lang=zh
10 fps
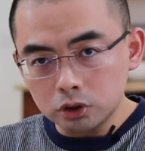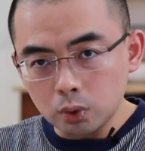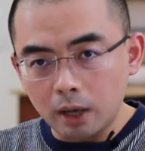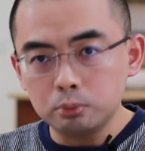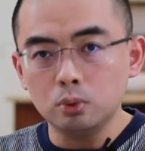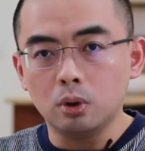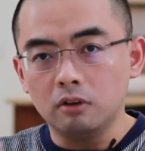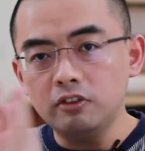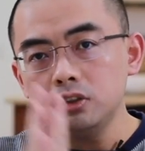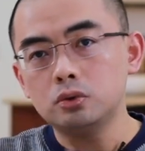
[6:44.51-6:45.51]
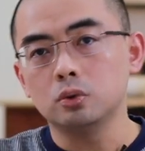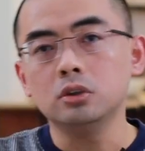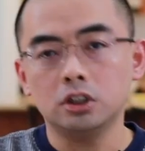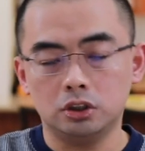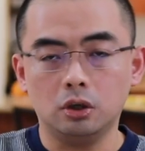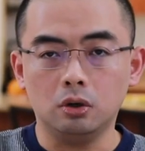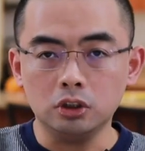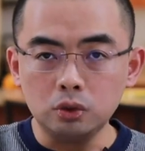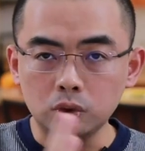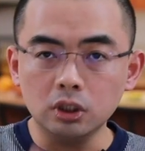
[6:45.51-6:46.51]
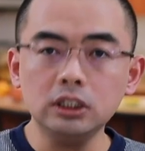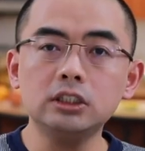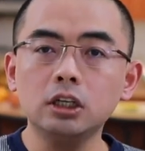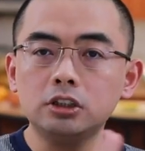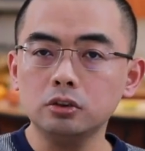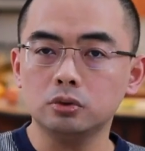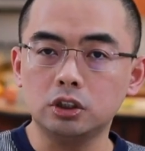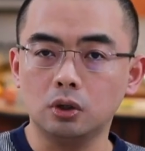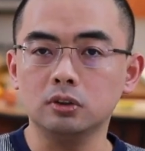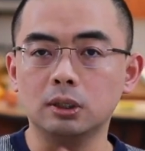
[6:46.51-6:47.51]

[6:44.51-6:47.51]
抓捕我问询的时候，你取得一些证据的时候，